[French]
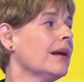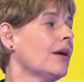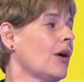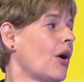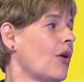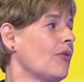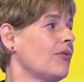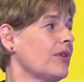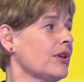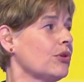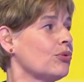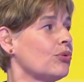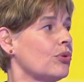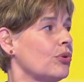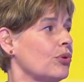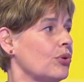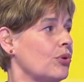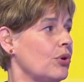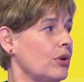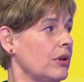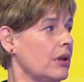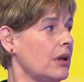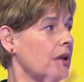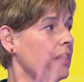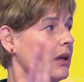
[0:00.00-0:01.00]
En fait, on
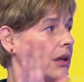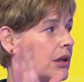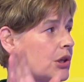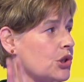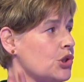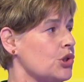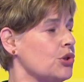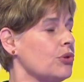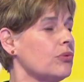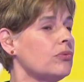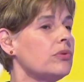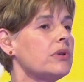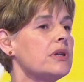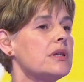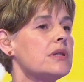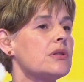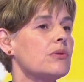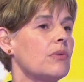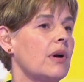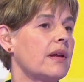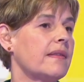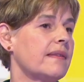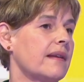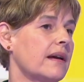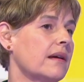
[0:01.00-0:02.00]
reconnaît les régions qui sont
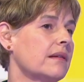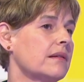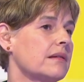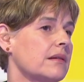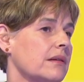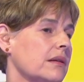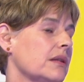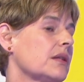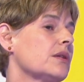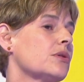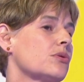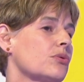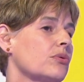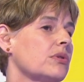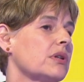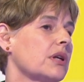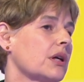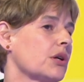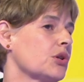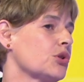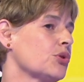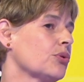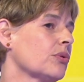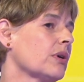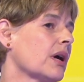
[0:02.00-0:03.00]
atteintes et qui sont des
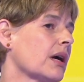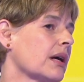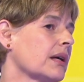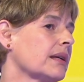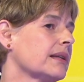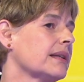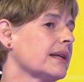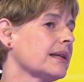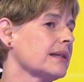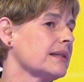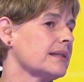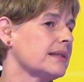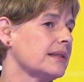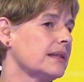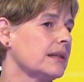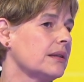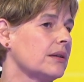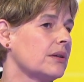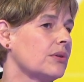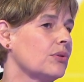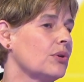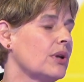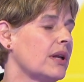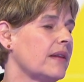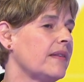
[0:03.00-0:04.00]
régions caractéristiques
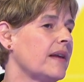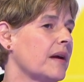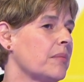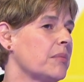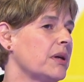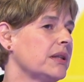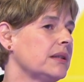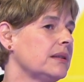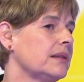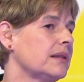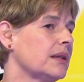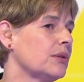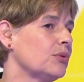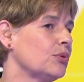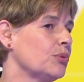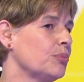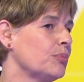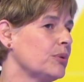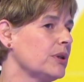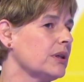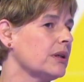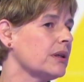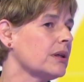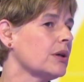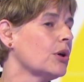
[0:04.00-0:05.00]
de la dermatite
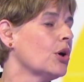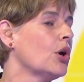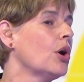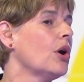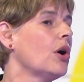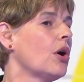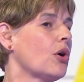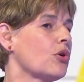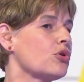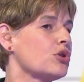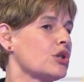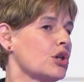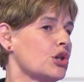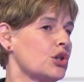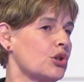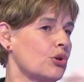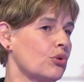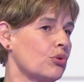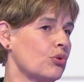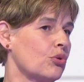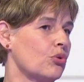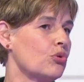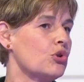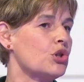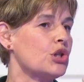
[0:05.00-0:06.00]
atopique, en sachant
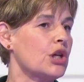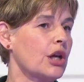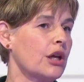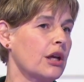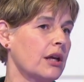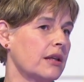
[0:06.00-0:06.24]
que chaque